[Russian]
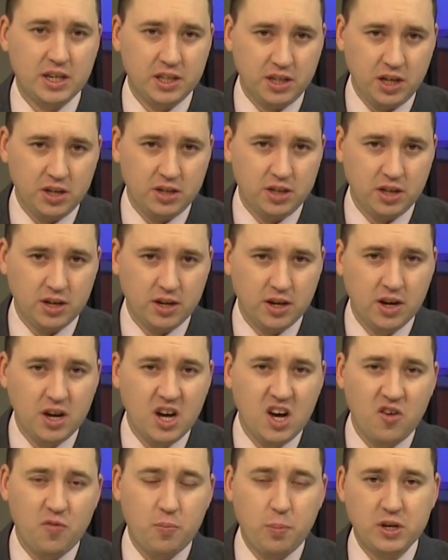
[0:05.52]
трагедия.
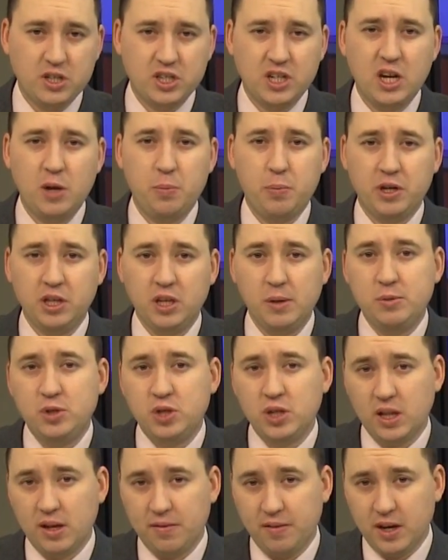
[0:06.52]
В пожаре погиб
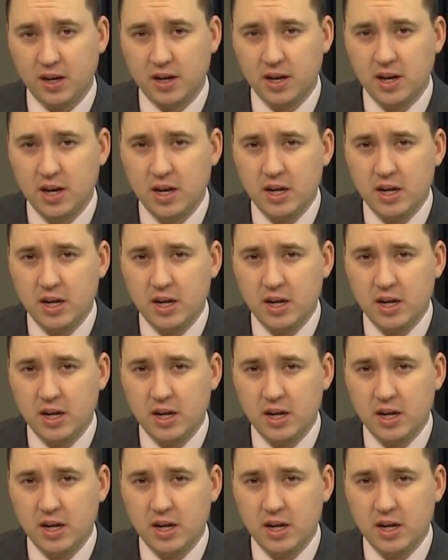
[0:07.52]
человек.